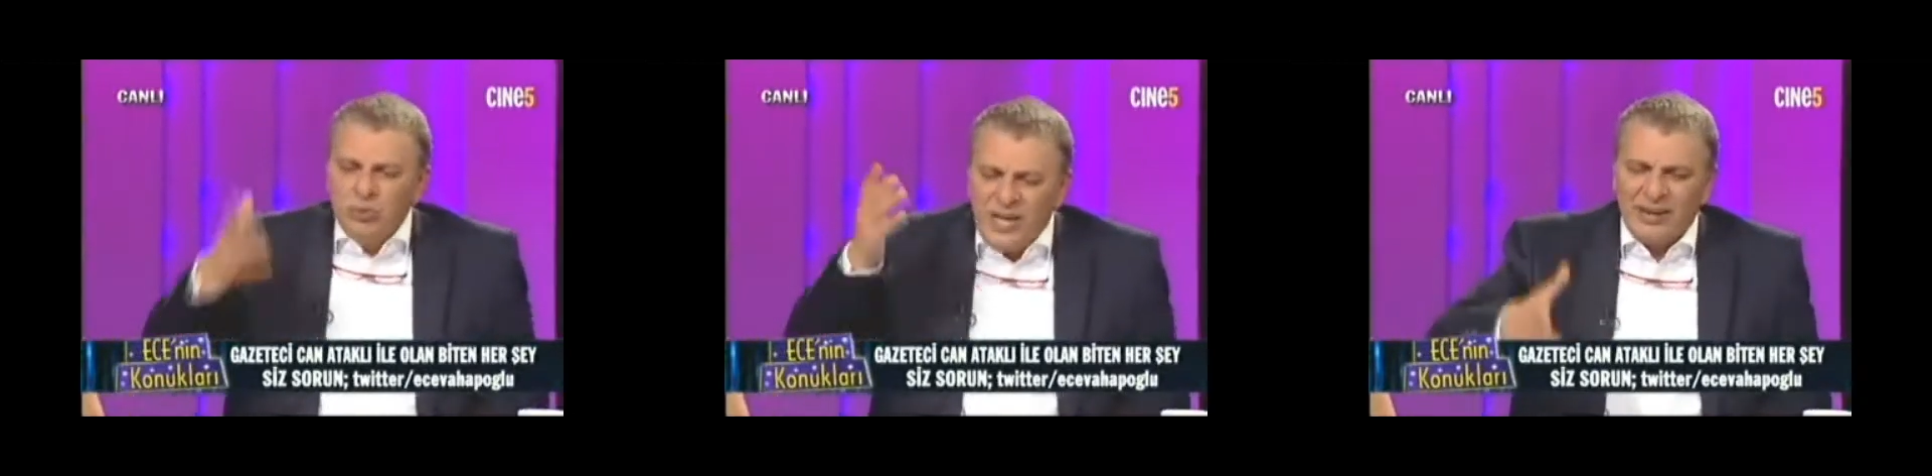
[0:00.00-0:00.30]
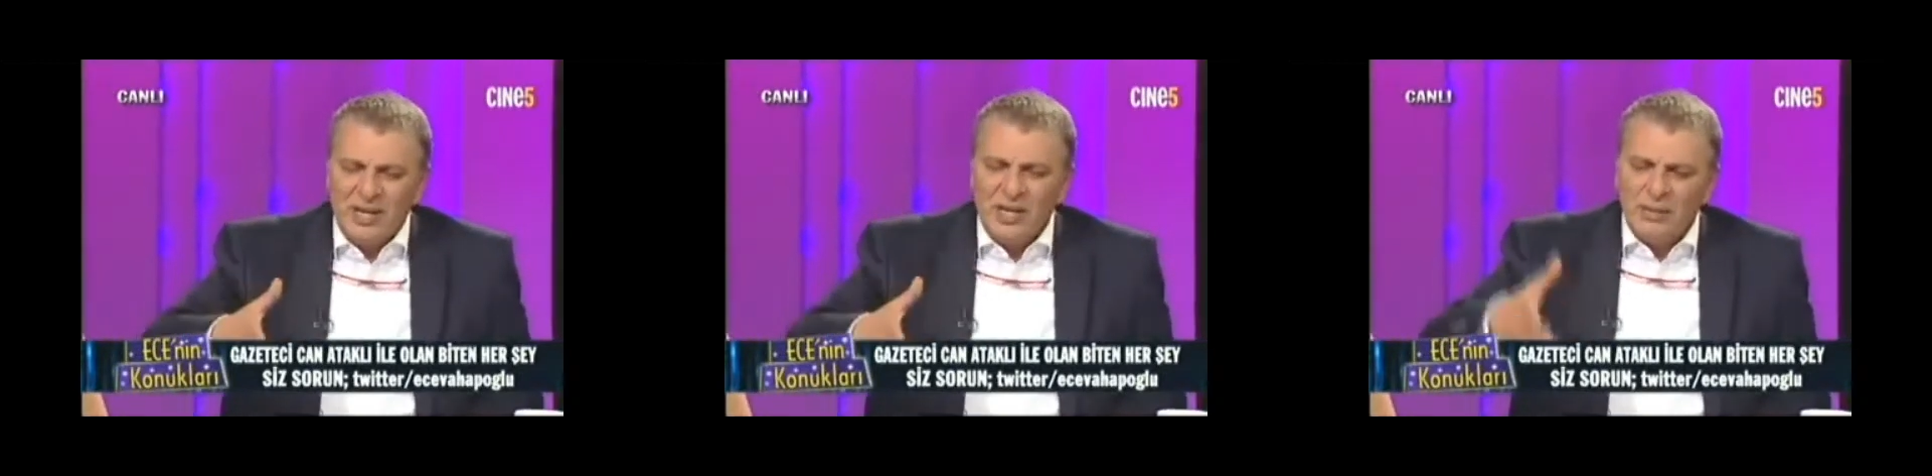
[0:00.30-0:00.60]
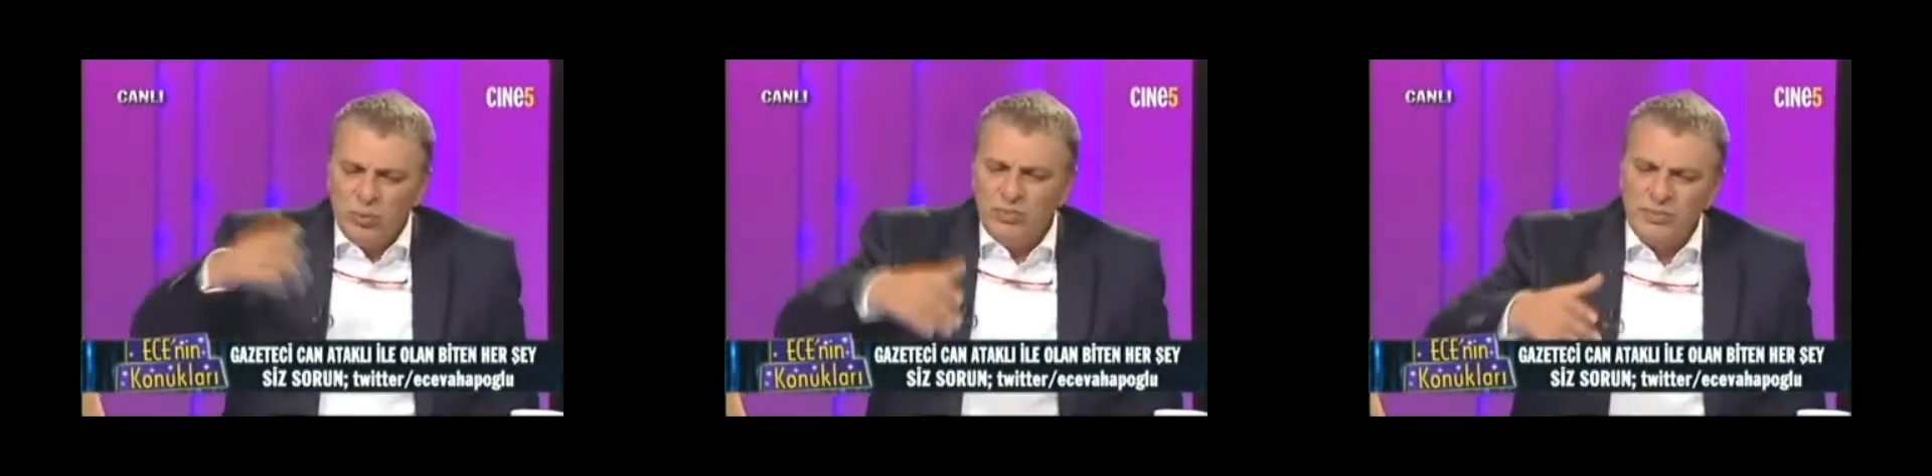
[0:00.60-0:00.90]
Bunlar
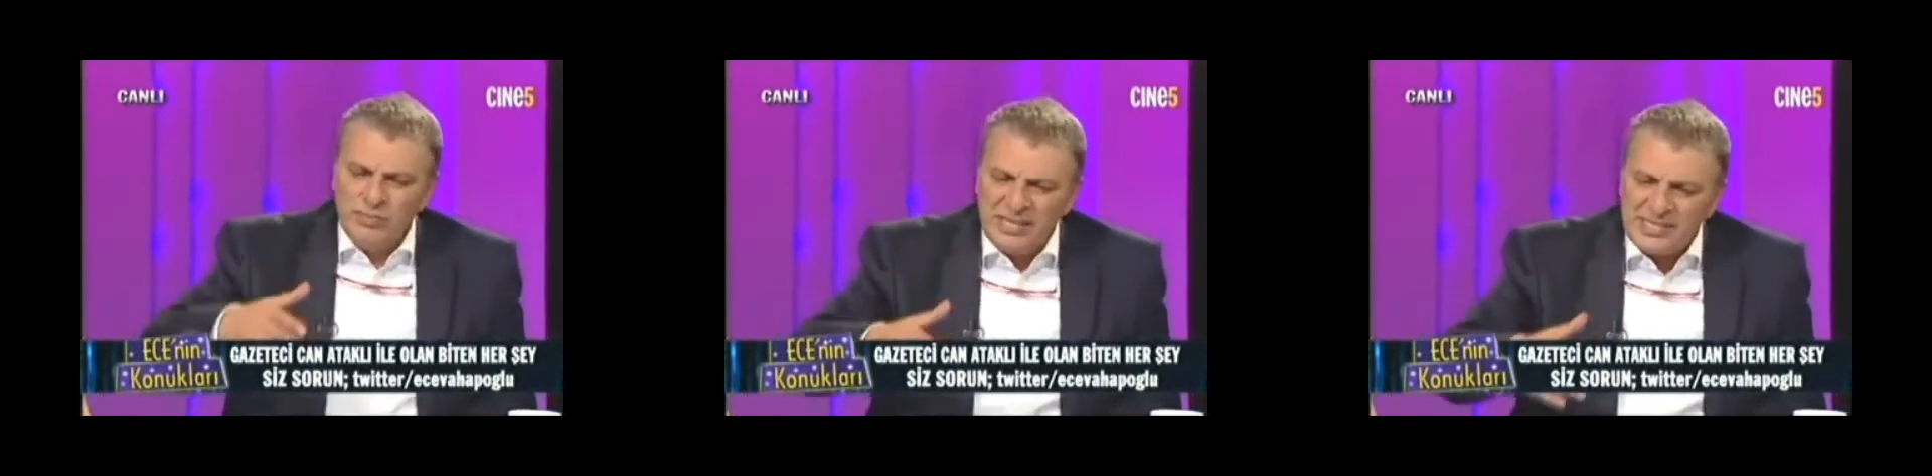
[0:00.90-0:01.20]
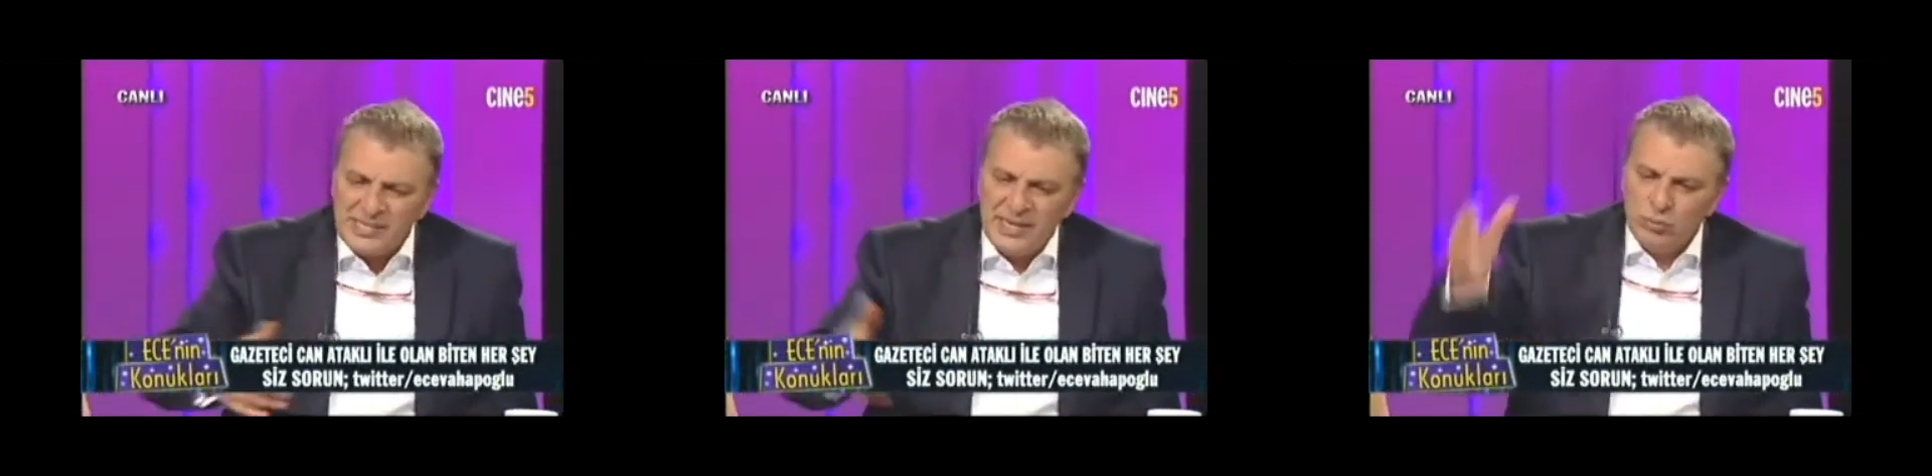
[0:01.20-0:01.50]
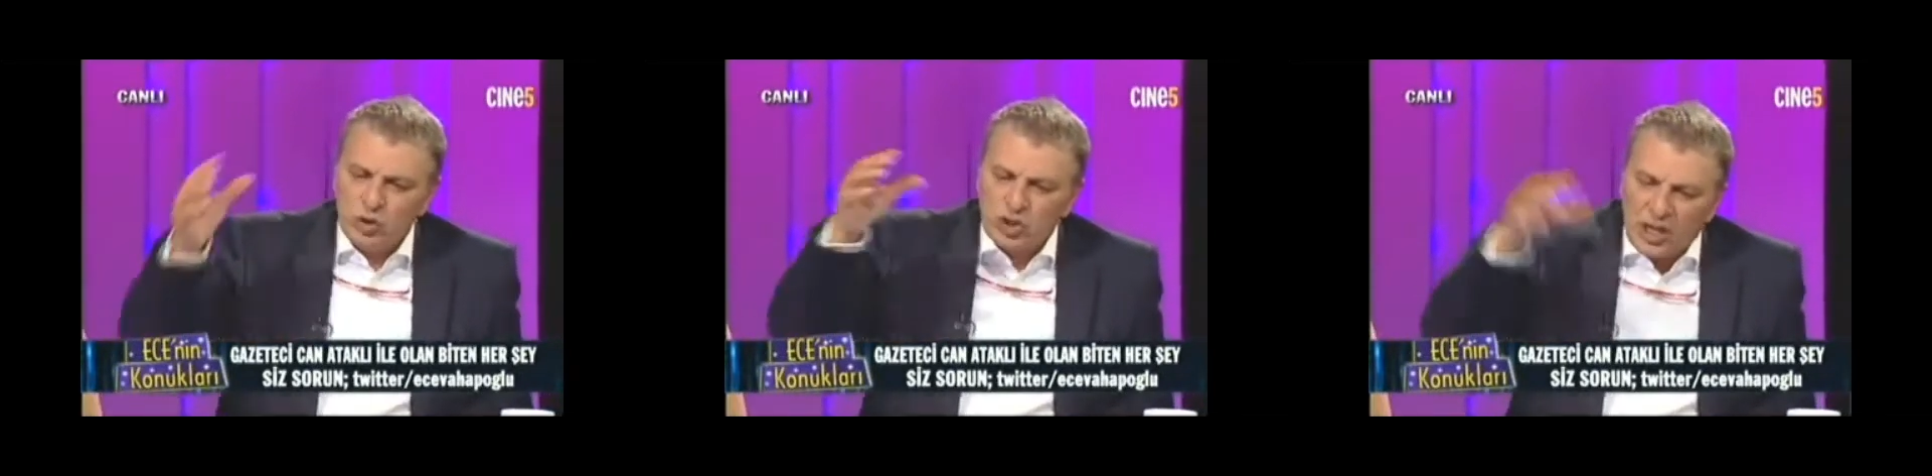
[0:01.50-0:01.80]
bu
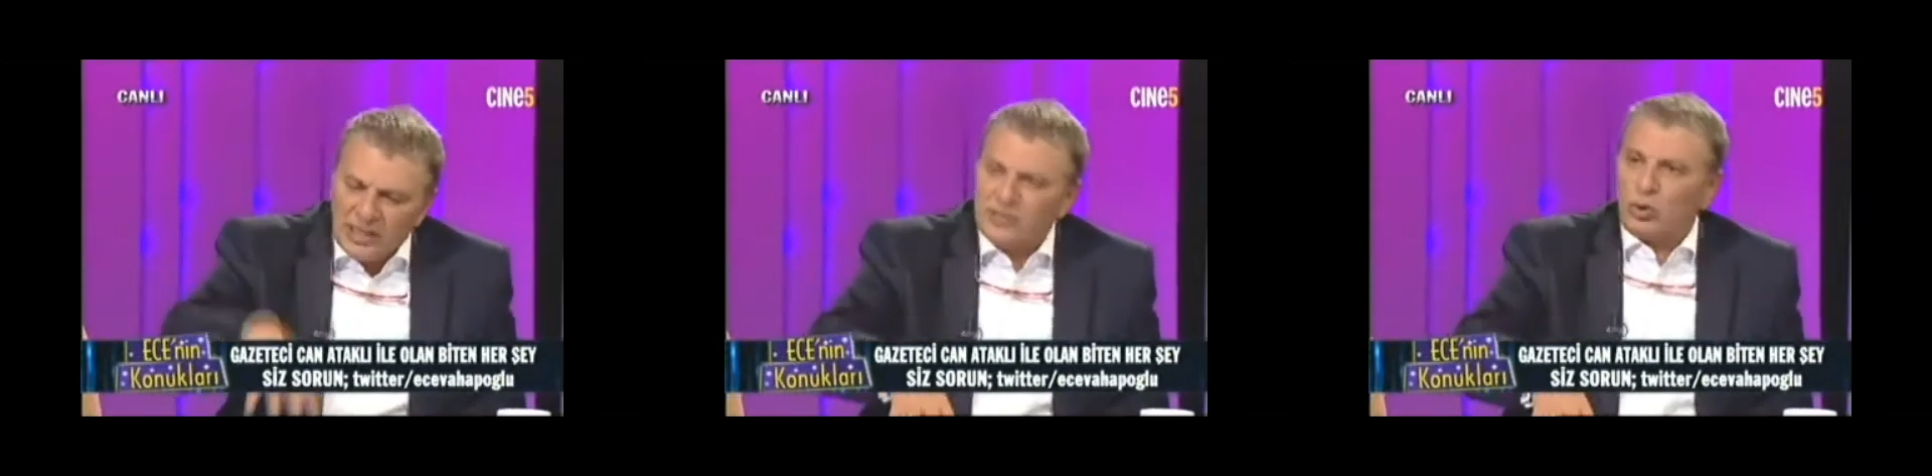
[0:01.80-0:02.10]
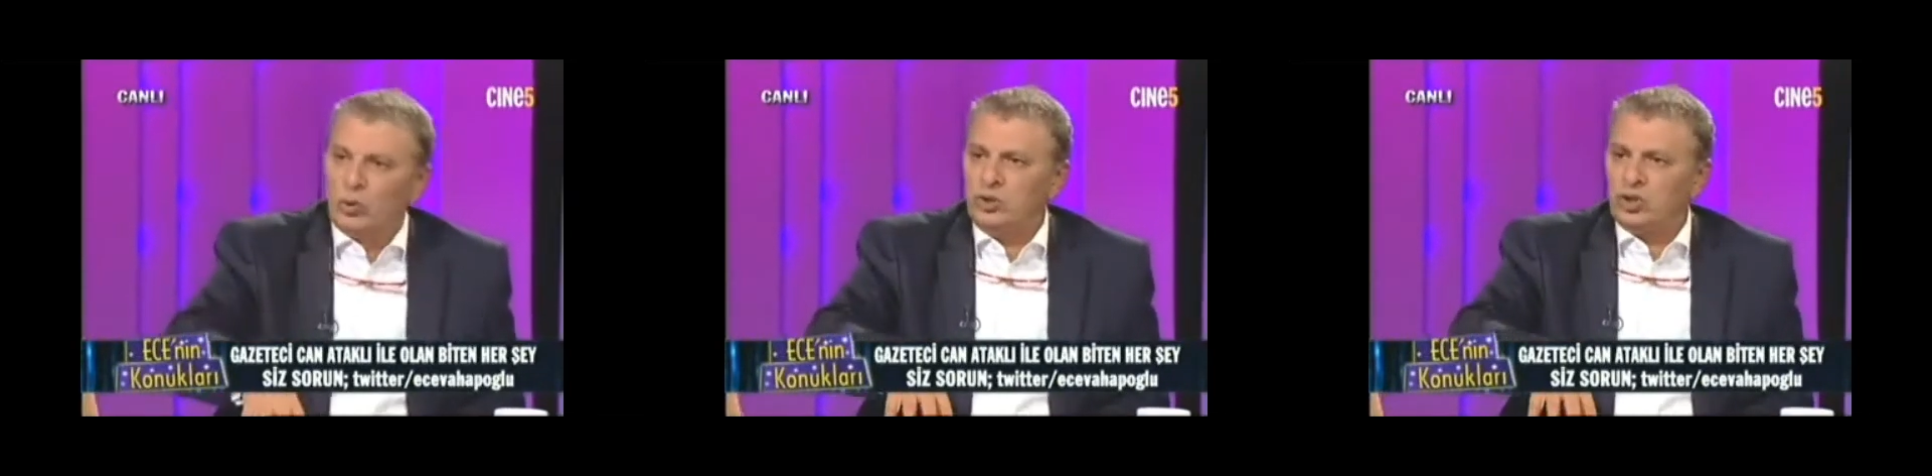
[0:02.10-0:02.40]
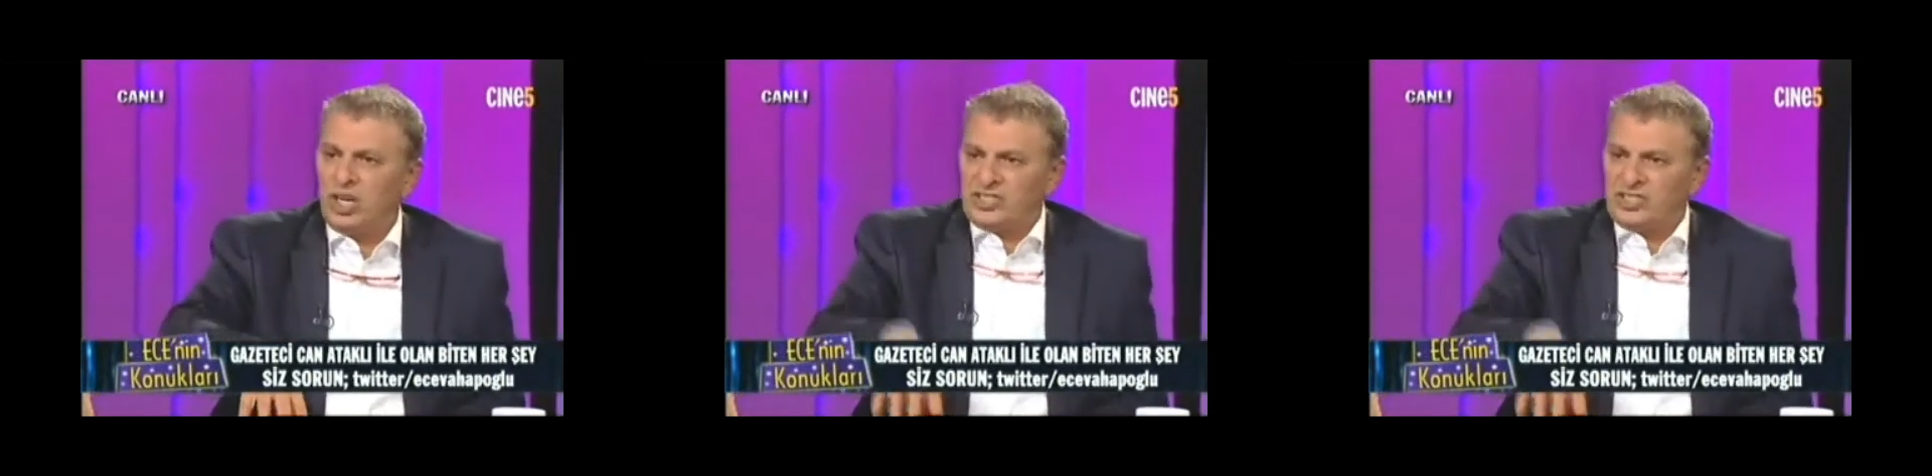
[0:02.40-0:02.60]
mesleğe musallat olmuş